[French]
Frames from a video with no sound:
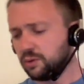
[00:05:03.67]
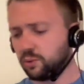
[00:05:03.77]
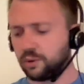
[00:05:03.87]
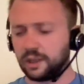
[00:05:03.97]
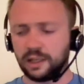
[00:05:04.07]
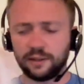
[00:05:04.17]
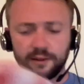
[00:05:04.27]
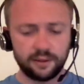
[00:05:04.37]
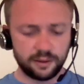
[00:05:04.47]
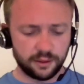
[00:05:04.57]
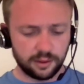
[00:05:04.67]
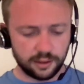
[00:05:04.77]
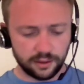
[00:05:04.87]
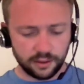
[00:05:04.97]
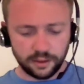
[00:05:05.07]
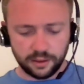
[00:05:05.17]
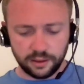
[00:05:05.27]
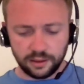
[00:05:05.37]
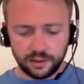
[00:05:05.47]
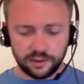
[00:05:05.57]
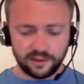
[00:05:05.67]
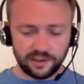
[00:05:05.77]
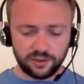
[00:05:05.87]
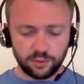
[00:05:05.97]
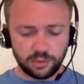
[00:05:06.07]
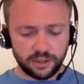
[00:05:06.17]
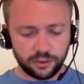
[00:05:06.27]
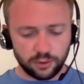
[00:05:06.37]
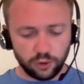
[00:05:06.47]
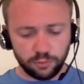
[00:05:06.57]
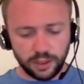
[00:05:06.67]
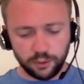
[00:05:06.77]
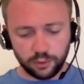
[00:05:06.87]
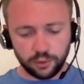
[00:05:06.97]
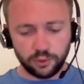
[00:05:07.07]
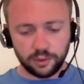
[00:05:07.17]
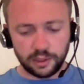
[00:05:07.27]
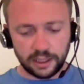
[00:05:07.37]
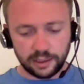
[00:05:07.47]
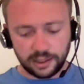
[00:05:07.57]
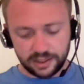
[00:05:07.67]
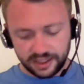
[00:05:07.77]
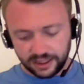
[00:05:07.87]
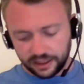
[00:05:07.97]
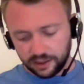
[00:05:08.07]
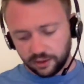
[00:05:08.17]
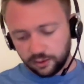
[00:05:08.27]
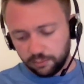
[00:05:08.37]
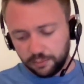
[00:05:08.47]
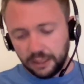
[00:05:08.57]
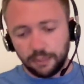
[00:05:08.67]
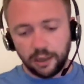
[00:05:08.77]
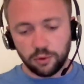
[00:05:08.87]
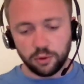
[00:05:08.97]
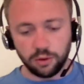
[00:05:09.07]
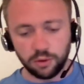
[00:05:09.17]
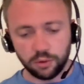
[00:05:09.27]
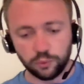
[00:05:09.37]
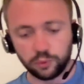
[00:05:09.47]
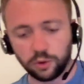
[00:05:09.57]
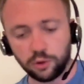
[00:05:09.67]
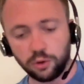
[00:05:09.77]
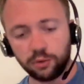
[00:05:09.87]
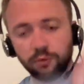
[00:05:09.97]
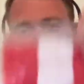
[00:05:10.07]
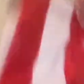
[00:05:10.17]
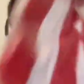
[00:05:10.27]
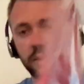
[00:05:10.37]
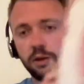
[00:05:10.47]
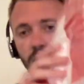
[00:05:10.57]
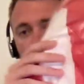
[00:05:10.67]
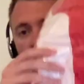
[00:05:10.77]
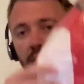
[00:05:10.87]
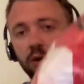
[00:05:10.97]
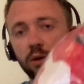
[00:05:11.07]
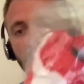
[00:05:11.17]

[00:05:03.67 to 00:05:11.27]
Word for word: Donc là, ça semble être le maillot de l'Athletic Bilbao. Donc encore une fois, euh,